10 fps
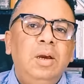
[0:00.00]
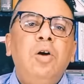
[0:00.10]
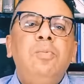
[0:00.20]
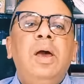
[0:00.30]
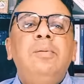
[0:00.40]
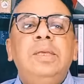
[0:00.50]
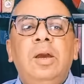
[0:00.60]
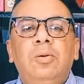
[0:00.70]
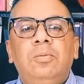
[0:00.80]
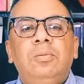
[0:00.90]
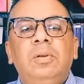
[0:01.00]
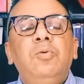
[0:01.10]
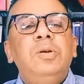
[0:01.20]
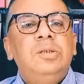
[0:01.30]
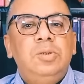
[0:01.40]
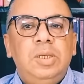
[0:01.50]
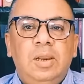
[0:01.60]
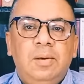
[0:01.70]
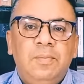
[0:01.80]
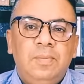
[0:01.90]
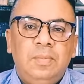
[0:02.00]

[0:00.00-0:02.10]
او بالاب ديالو اللي هو الزوج ديالها